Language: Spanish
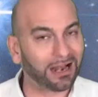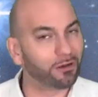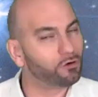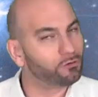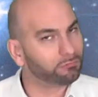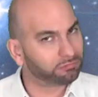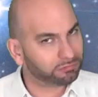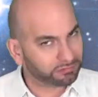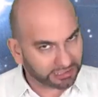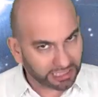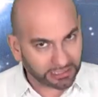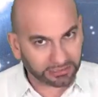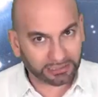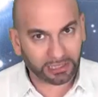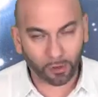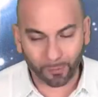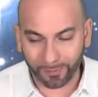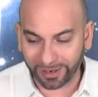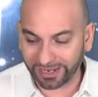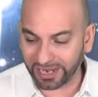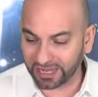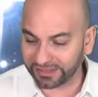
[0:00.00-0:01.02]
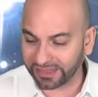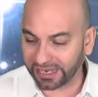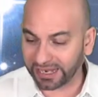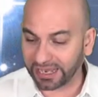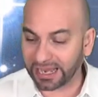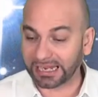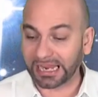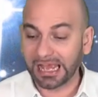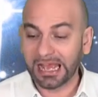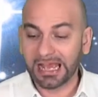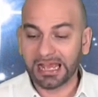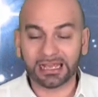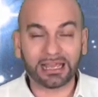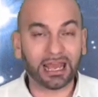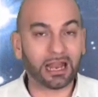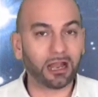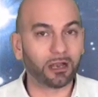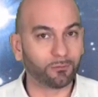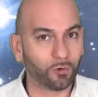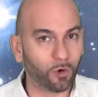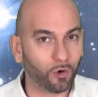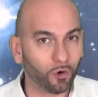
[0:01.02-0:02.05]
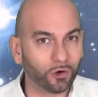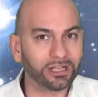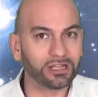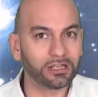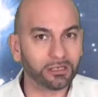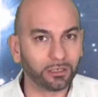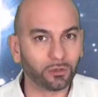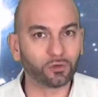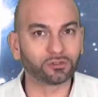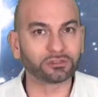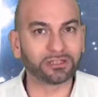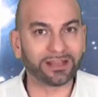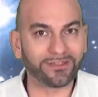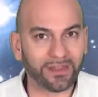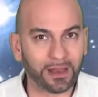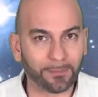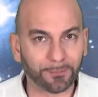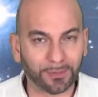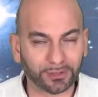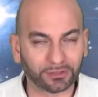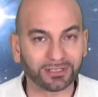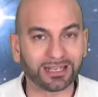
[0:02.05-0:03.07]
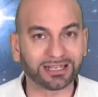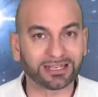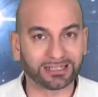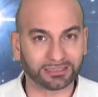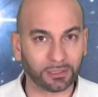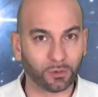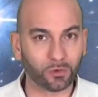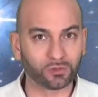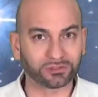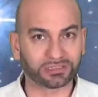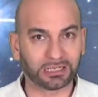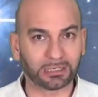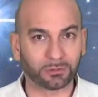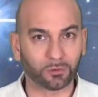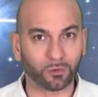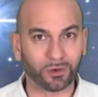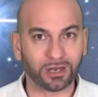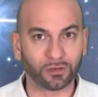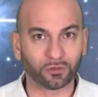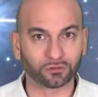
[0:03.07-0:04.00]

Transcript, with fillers: algo, se te lo van a entregar. Que a lo mejor incluso de las personas que te gustan jugar